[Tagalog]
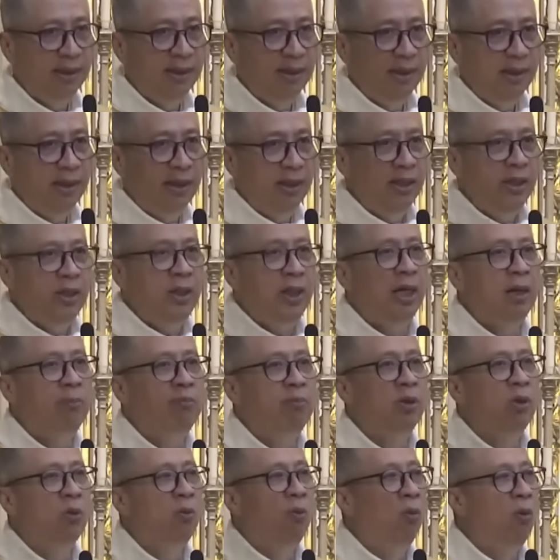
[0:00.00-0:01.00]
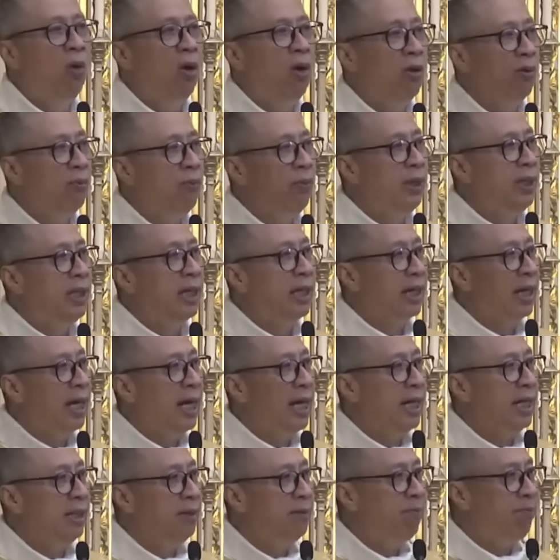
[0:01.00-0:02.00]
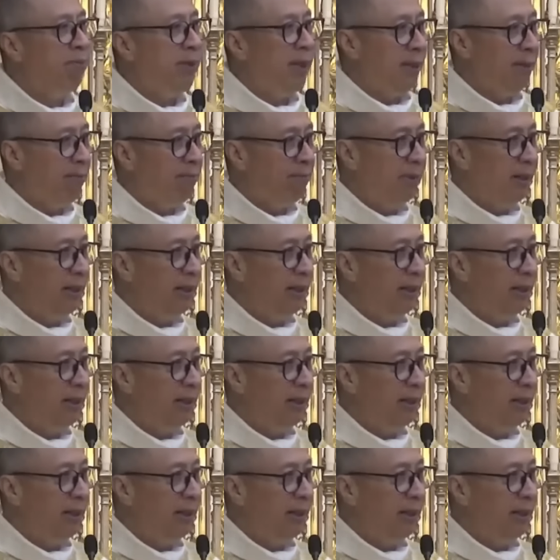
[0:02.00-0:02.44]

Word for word: You have to walk with the right people.